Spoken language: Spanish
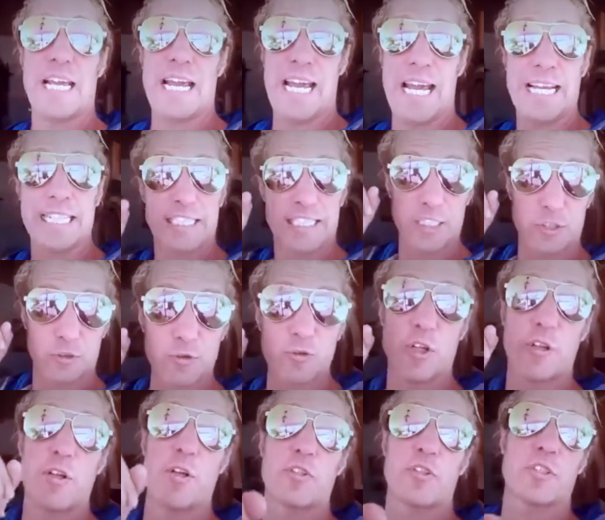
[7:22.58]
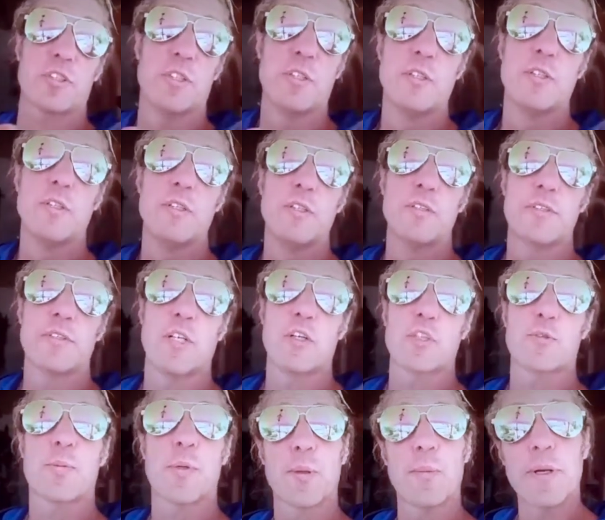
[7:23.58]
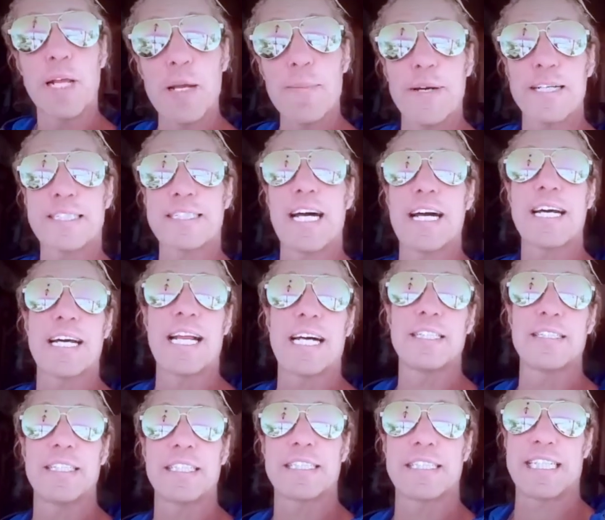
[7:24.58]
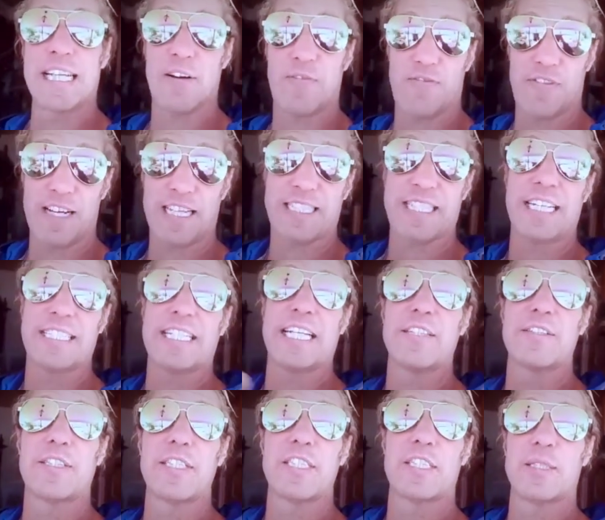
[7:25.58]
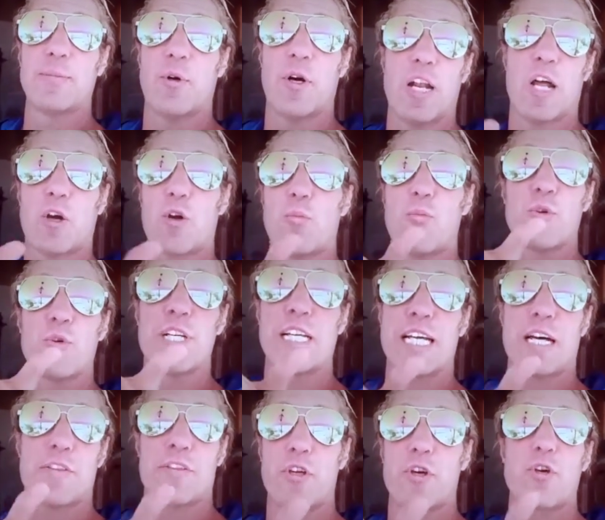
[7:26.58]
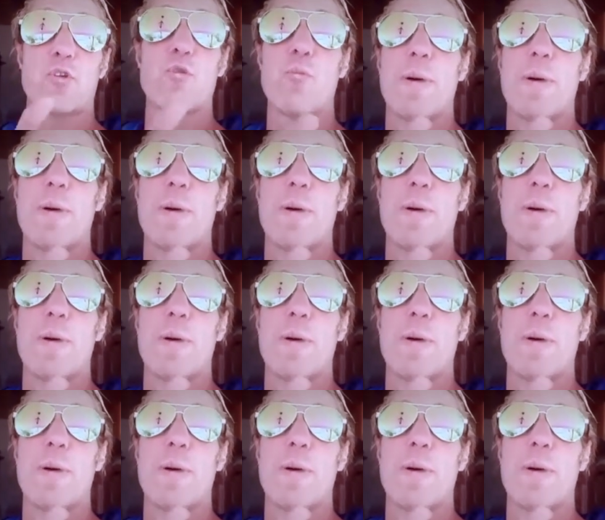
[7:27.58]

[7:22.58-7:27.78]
Ese es uno de los de los problemas tan grandes que afecta tantísimo a la comunicación